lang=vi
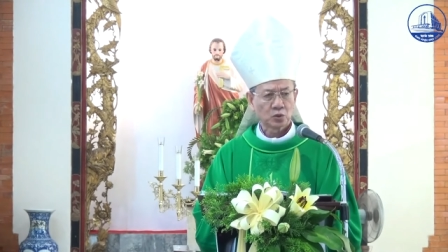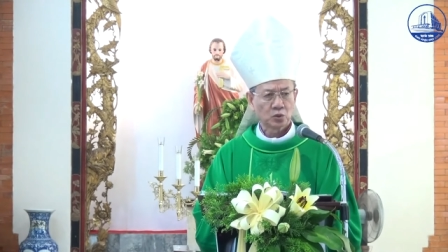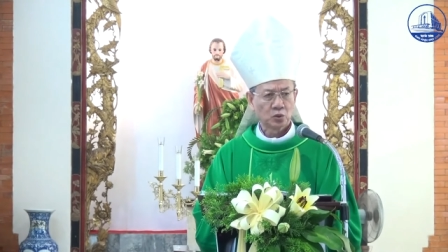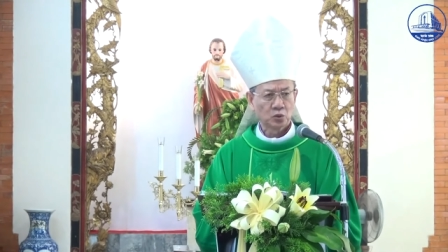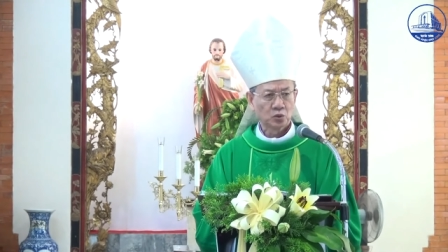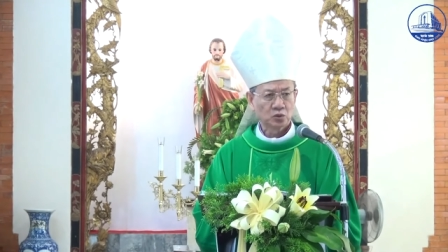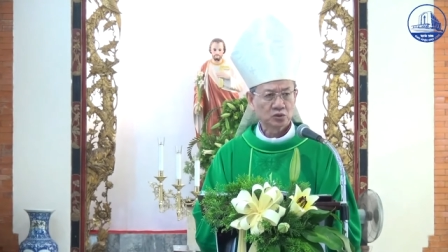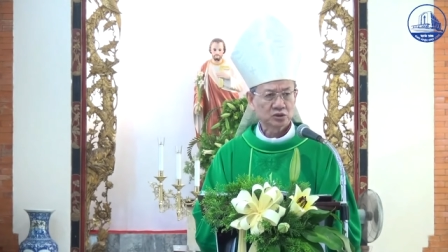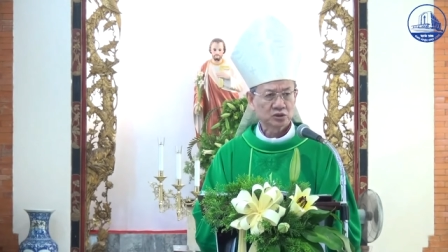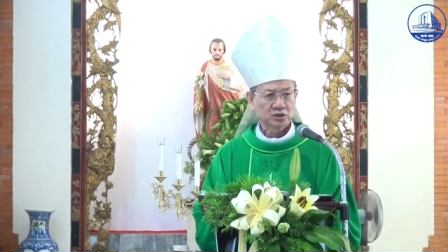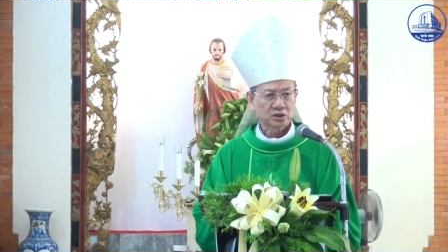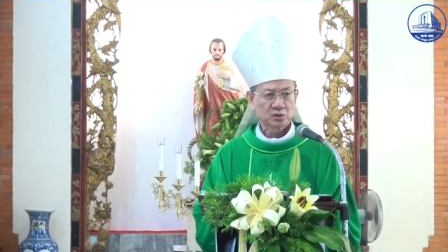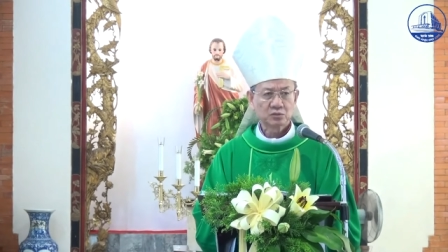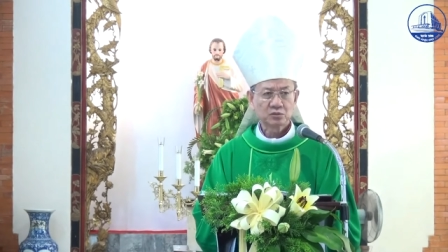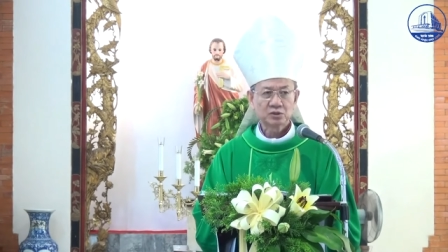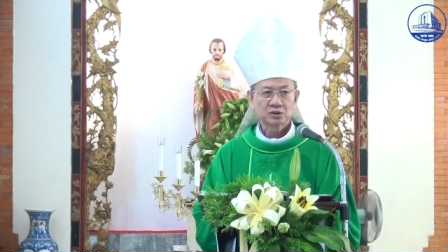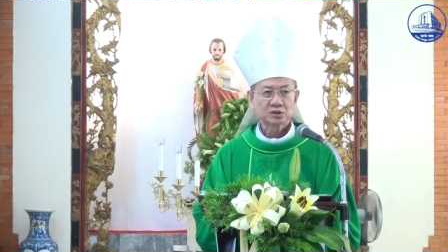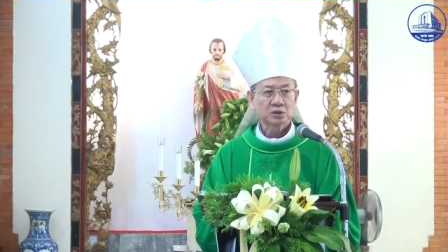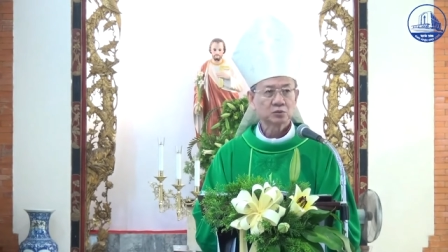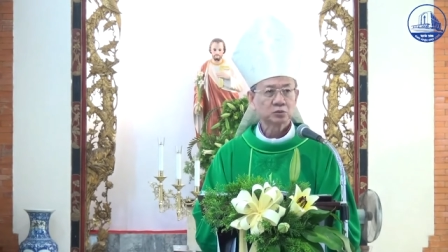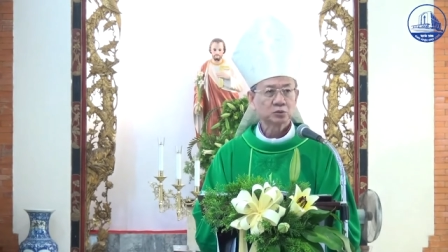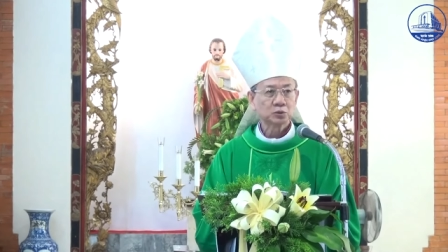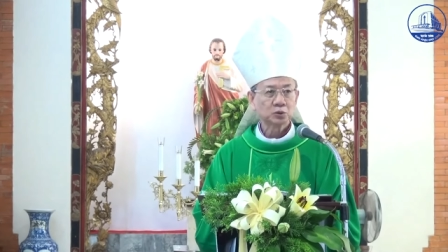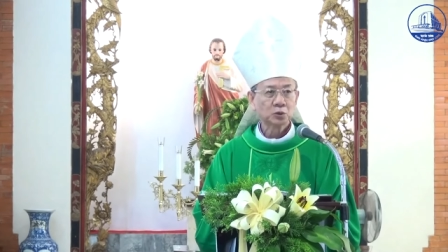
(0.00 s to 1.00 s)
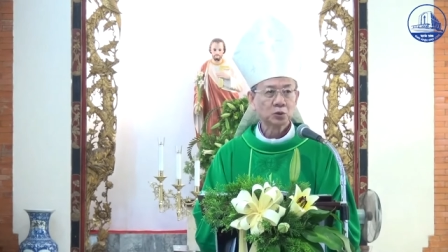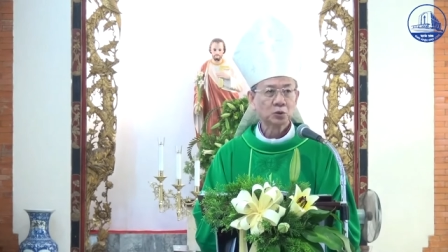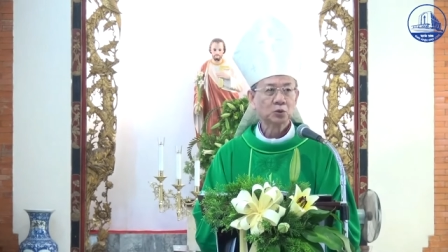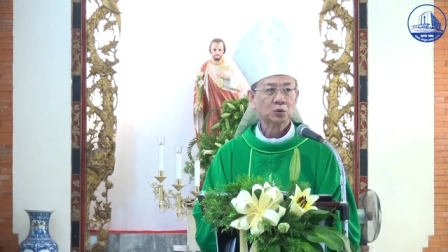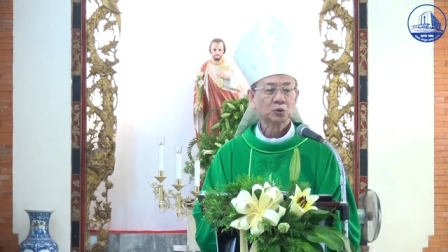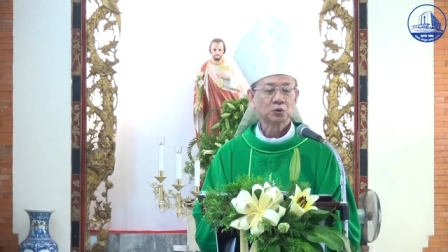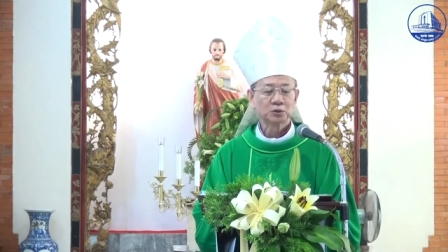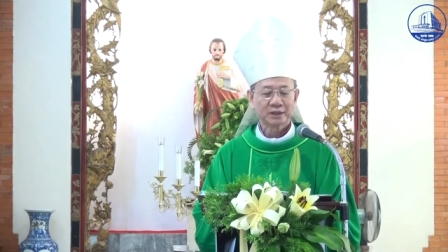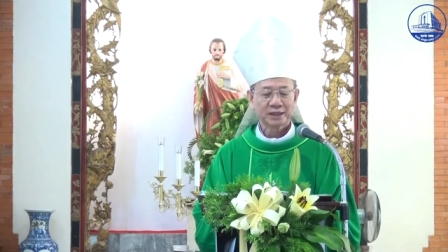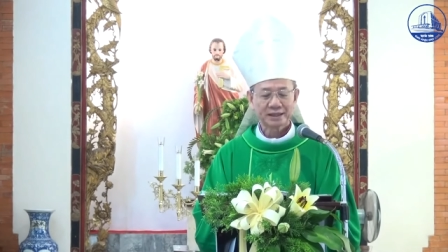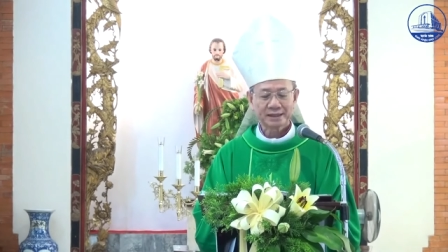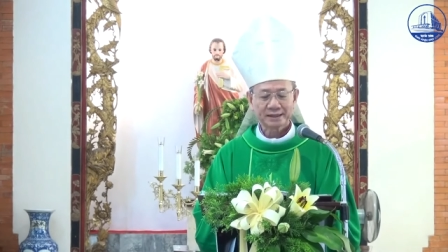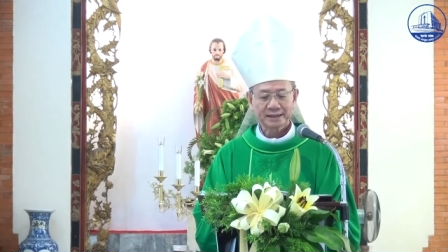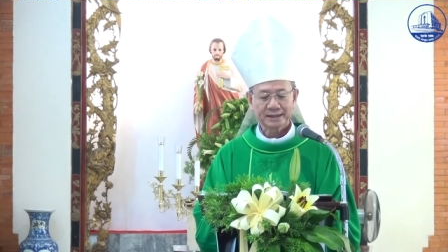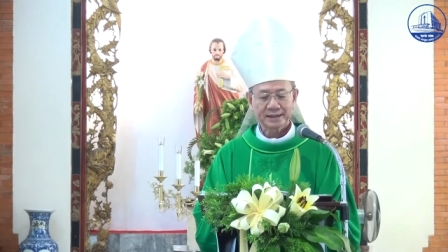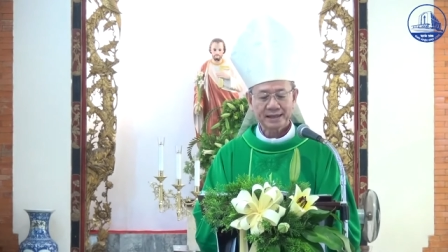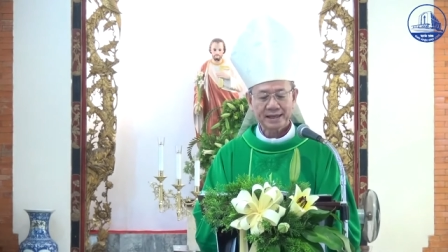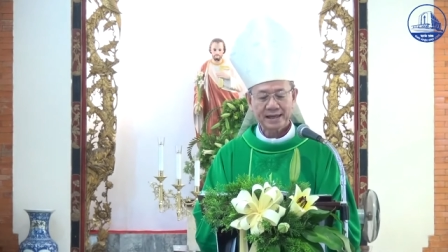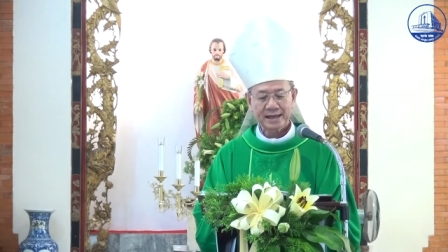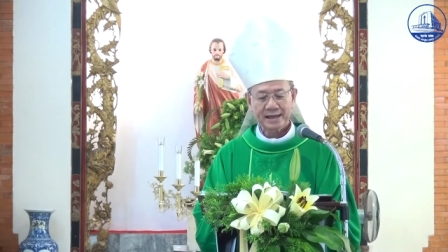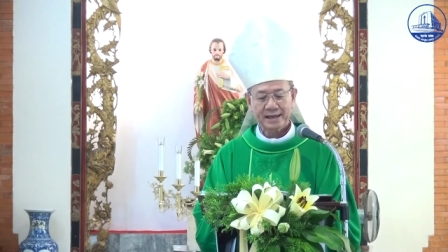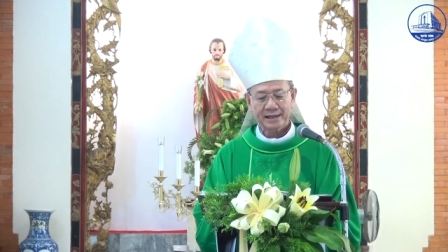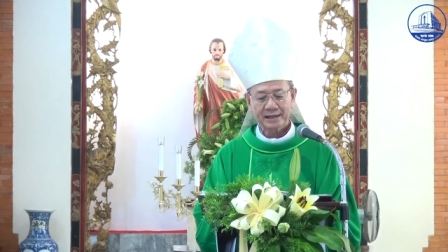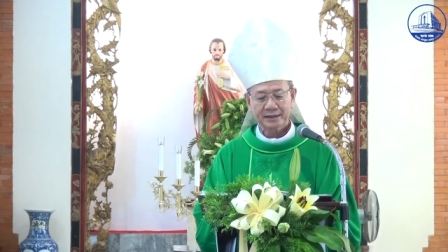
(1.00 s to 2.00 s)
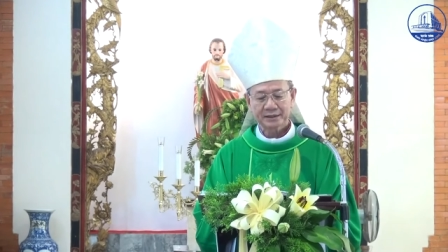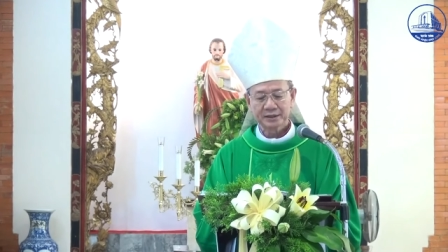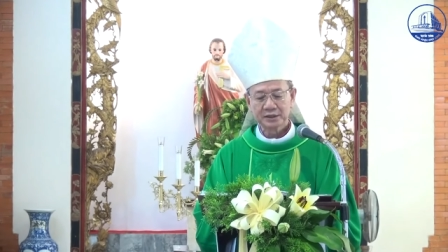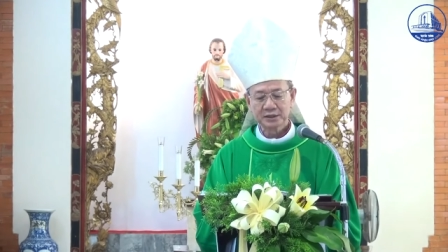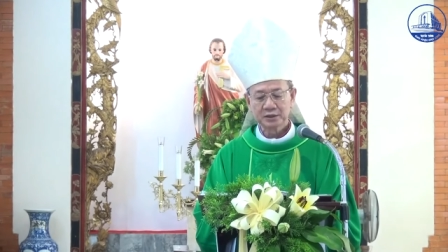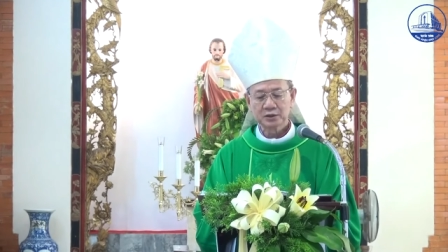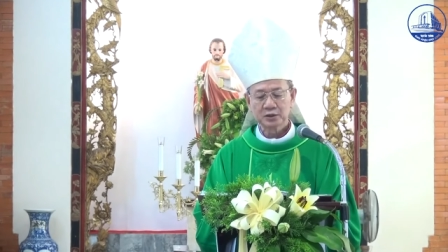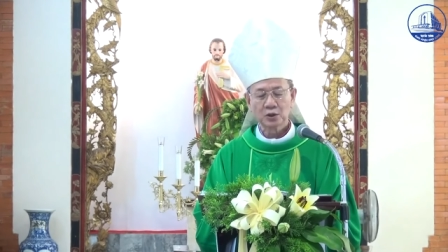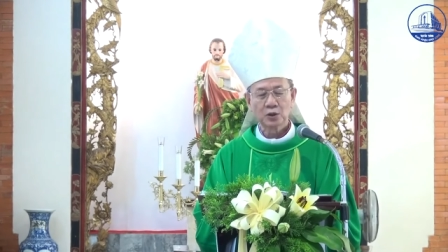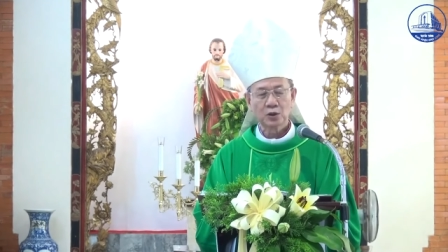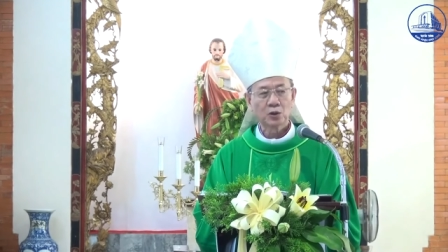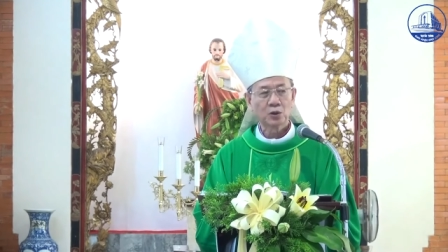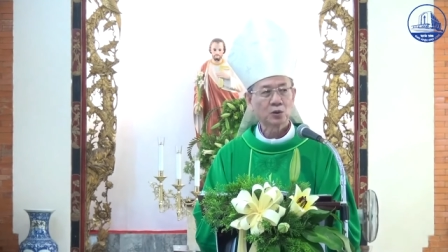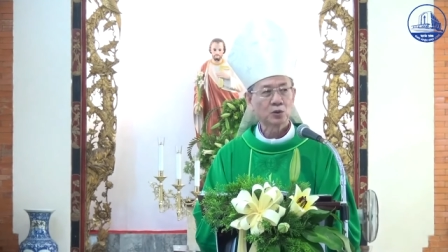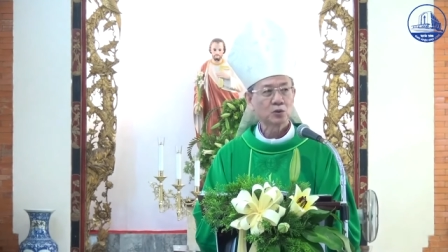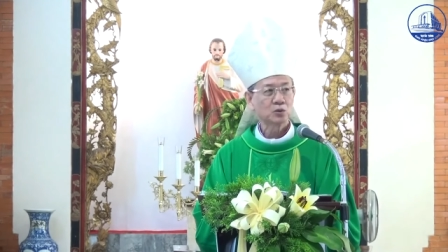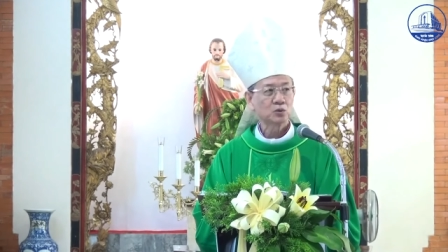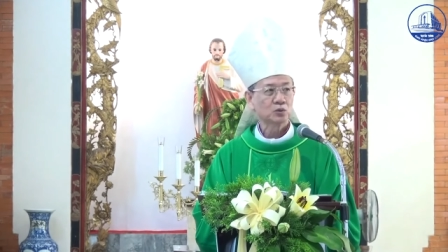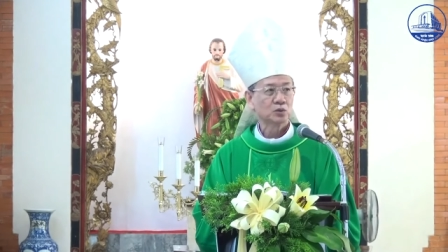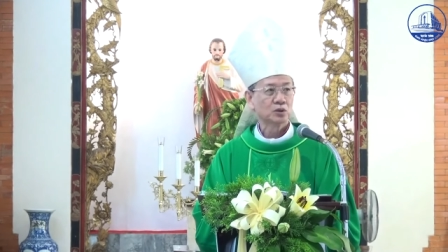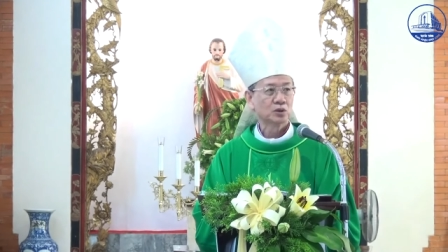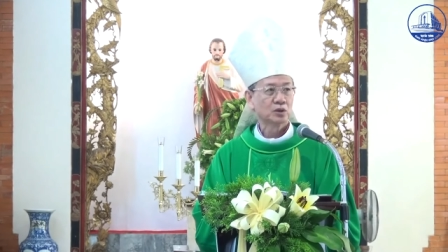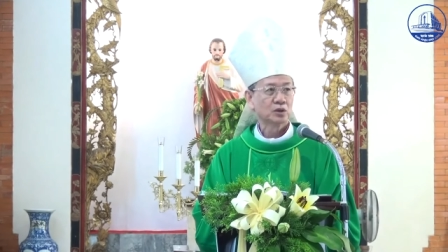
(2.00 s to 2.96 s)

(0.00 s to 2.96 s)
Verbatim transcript: cuộc sống ở trong tù thật là cực khổ